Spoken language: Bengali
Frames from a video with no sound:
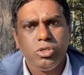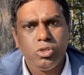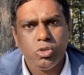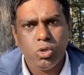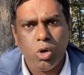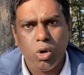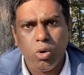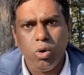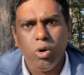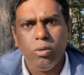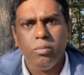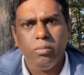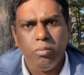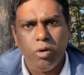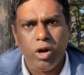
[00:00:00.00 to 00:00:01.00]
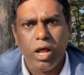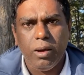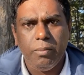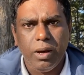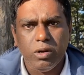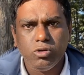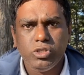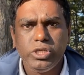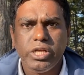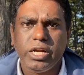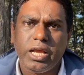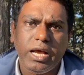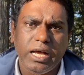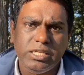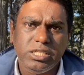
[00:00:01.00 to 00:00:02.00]
সরল মনা মানুষের
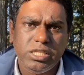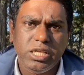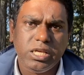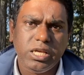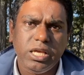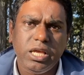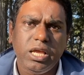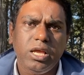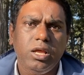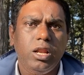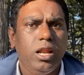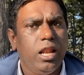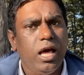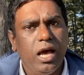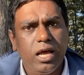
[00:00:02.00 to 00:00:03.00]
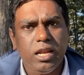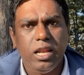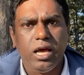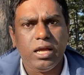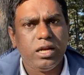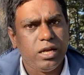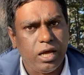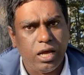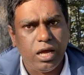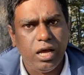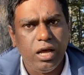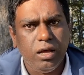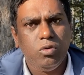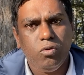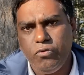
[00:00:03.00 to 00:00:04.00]
কাছ থেকে লাখ লাখ টাকা
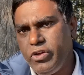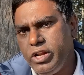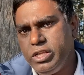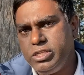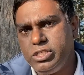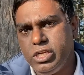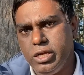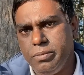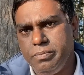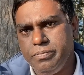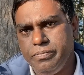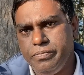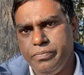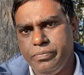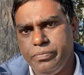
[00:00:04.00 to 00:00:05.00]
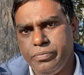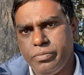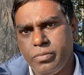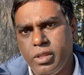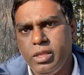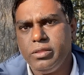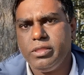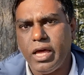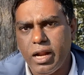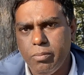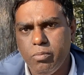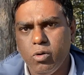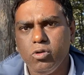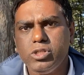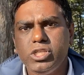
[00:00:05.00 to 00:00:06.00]
লুফে নিচ্ছে তারা
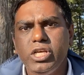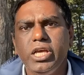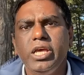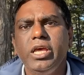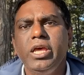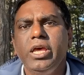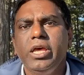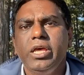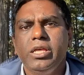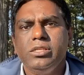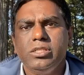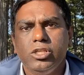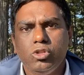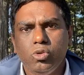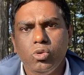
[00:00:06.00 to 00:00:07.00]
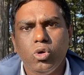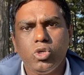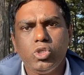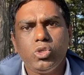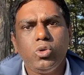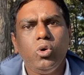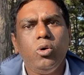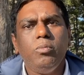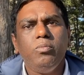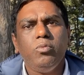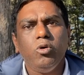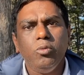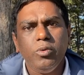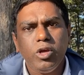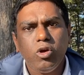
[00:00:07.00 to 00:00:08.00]
বলছে যে তুরস্ক
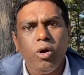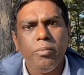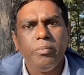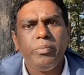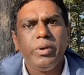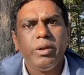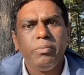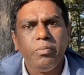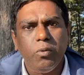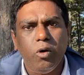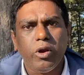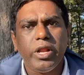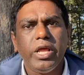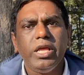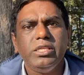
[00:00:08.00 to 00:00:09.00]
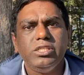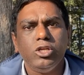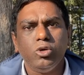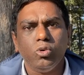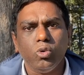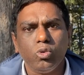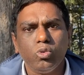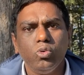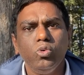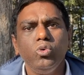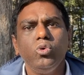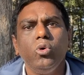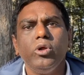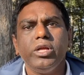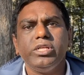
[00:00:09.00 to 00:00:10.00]
ভূমিকম্পের পরে যে নতুন
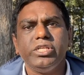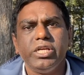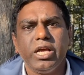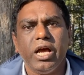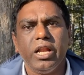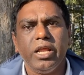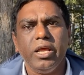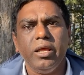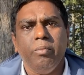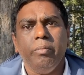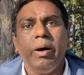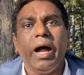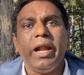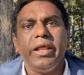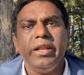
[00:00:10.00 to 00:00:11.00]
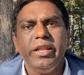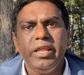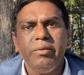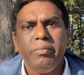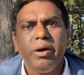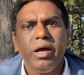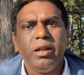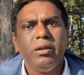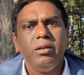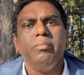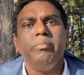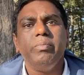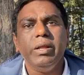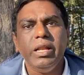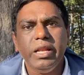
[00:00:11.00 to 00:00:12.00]
করে সেখানে বাড়ি নির্মাণ
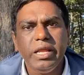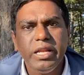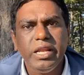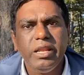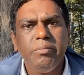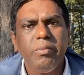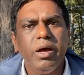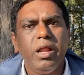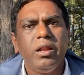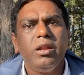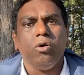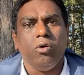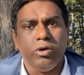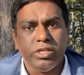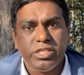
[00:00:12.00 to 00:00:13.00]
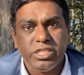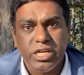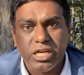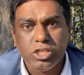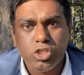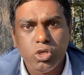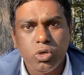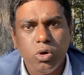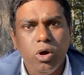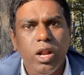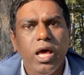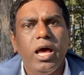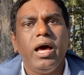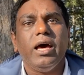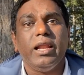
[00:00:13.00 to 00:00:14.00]
বিল্ডিং নির্মাণ কনস্ট্রাকশন
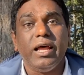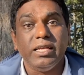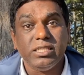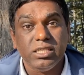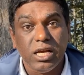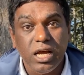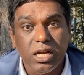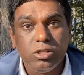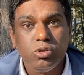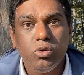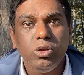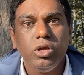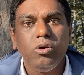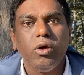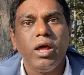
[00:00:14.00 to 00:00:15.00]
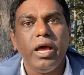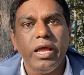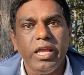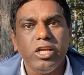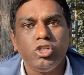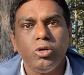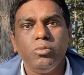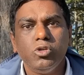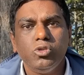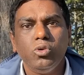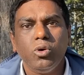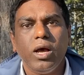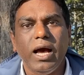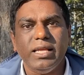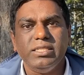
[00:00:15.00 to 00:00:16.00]
করা রাস্তাঘাট তৈরি করা এ সমস্ত
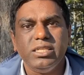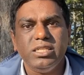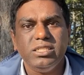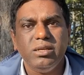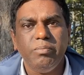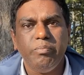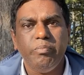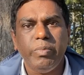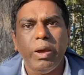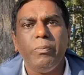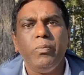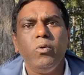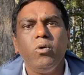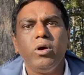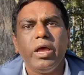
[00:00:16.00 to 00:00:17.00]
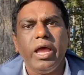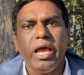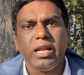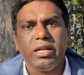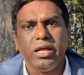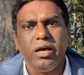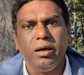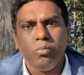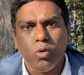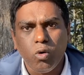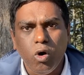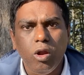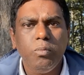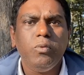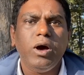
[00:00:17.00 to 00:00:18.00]
কাজের যে ব্যাপক একটা
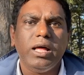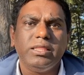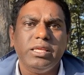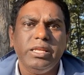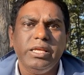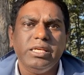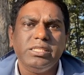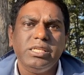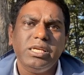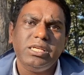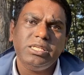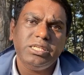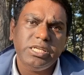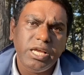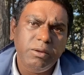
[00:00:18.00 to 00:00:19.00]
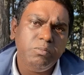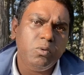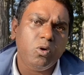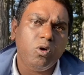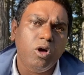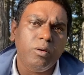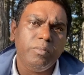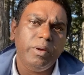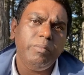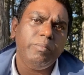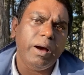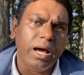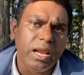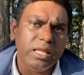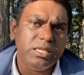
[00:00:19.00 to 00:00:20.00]
প্রকল্প হাতে নিয়েছে সেই প্রকল্পে
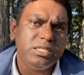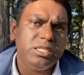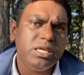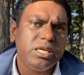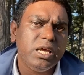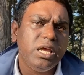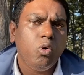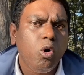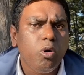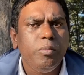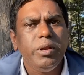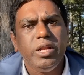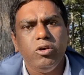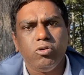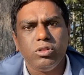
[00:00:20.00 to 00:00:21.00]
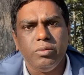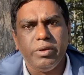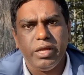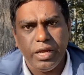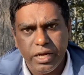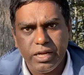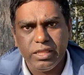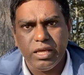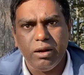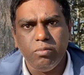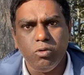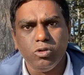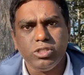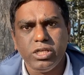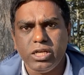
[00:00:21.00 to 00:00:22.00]
বাংলাদেশ থেকে কর্মী নিয়োগ দেবে এটা তারা
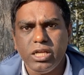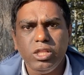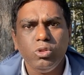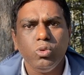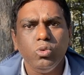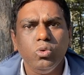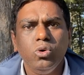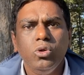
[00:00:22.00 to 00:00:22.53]
বলছে কিন্তু